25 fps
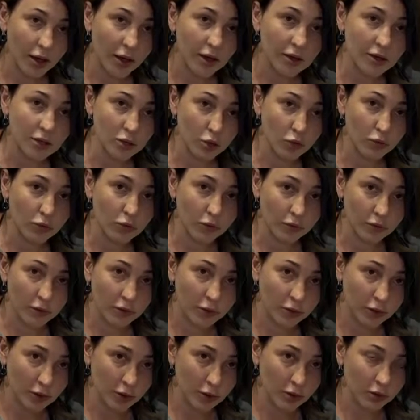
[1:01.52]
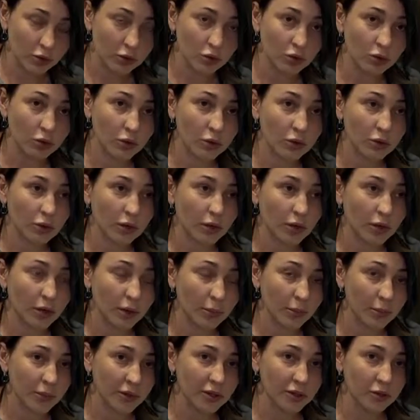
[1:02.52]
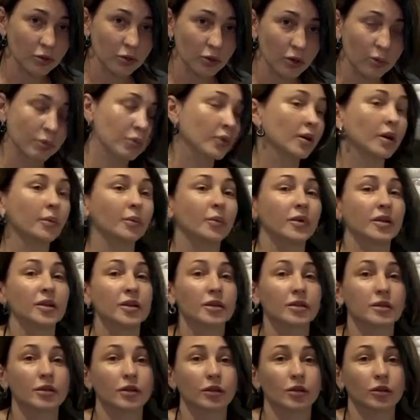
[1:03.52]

основе воды, но ну, компоненты,